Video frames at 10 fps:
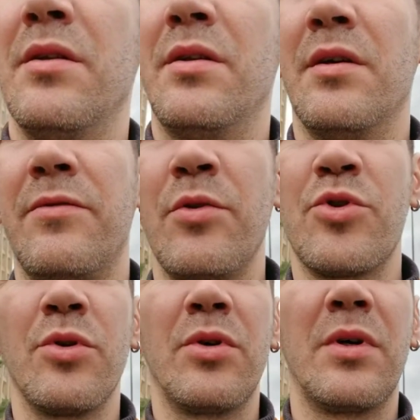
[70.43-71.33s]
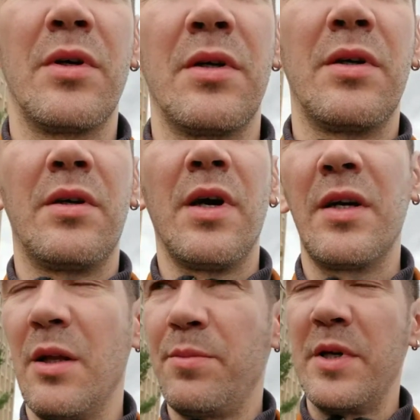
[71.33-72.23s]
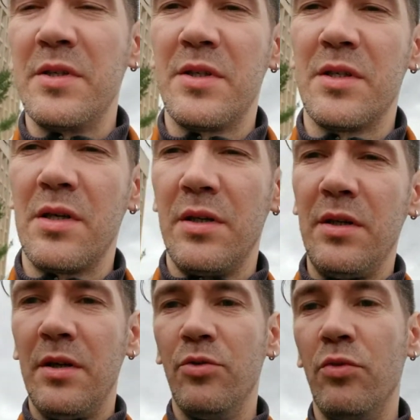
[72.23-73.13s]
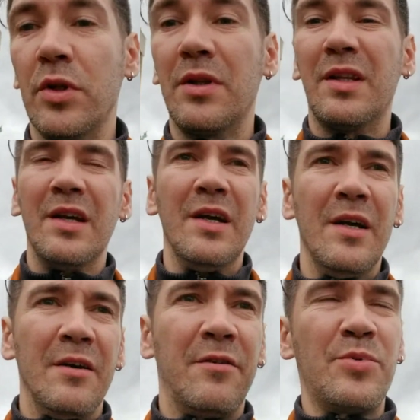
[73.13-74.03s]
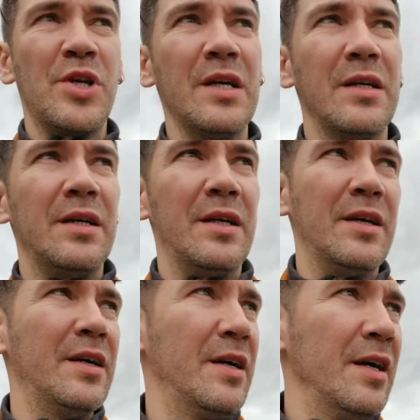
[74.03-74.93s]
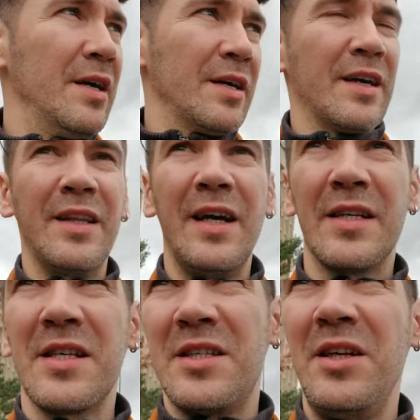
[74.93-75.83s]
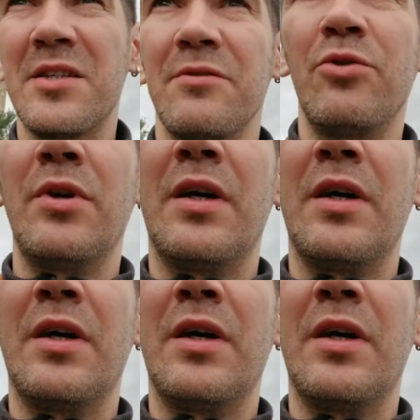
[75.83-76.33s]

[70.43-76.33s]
Дело в том, что как это происходило... Ну вот, вообще, когда я состриг свой